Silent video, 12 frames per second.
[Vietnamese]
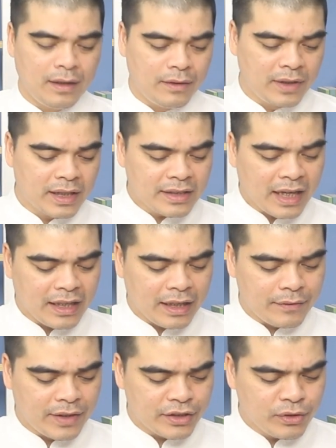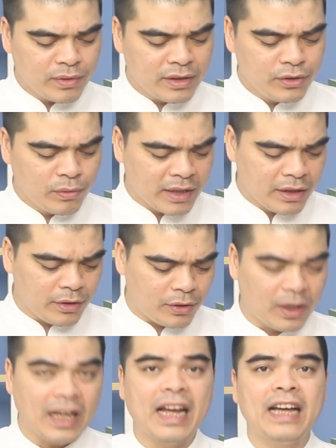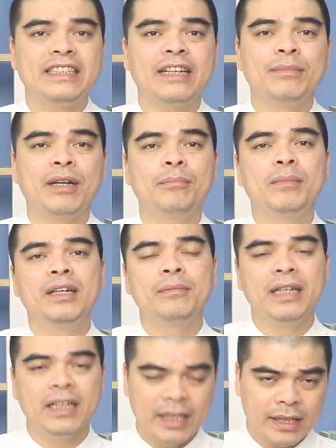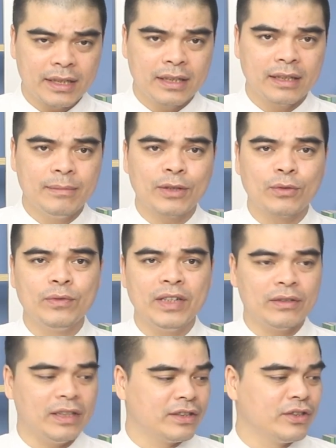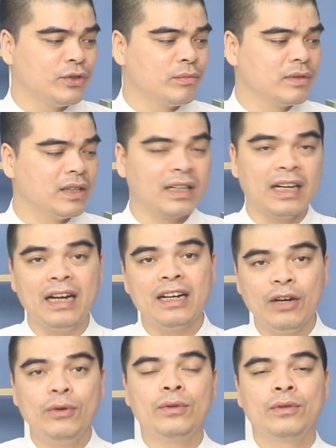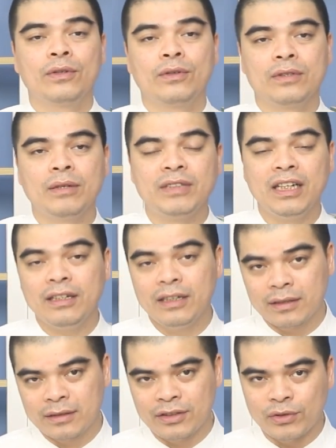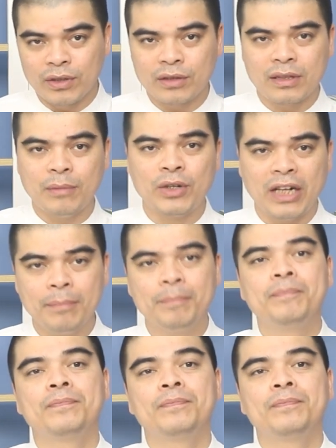Với cái chai này, với cái dung tích của nó là 250 ml, đâm ra quý vị có thể sử dụng được khá là lâu, thậm chí là được sử dụng được tầm 1 năm